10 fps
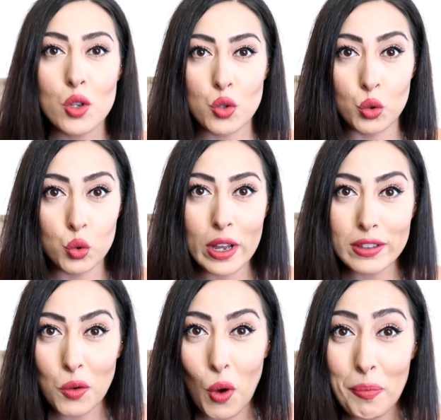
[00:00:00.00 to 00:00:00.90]
su
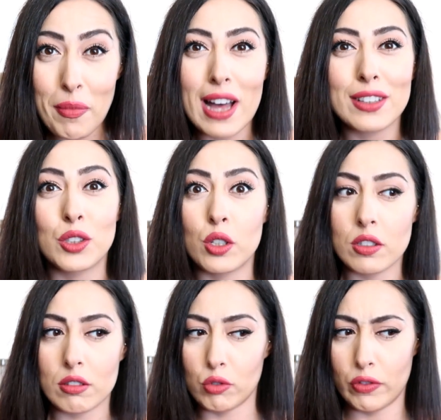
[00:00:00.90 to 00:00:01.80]
21
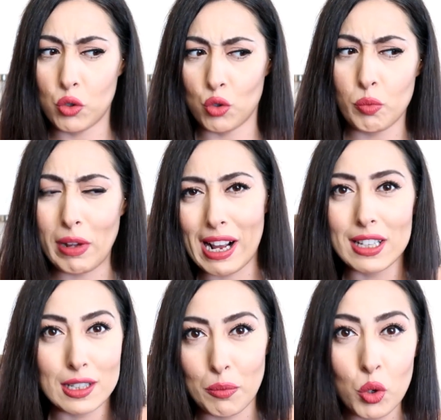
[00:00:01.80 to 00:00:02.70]
Buttons dove sono
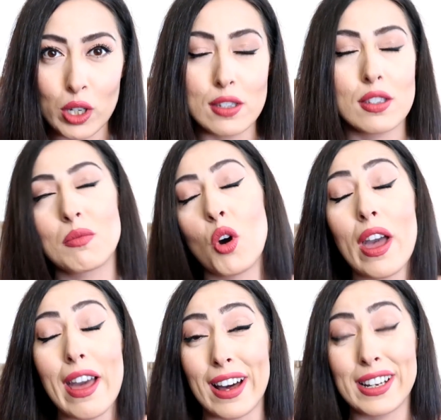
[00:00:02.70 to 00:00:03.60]
sbarcata da
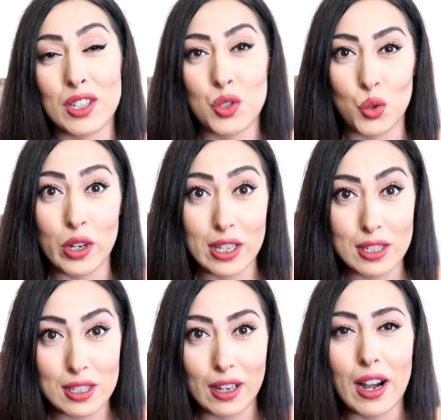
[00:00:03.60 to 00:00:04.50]
pochissimo e anche su
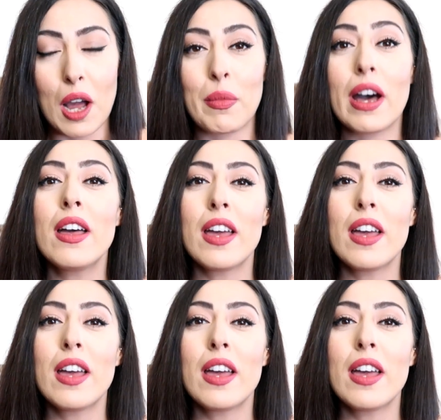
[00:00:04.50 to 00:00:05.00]
Instagram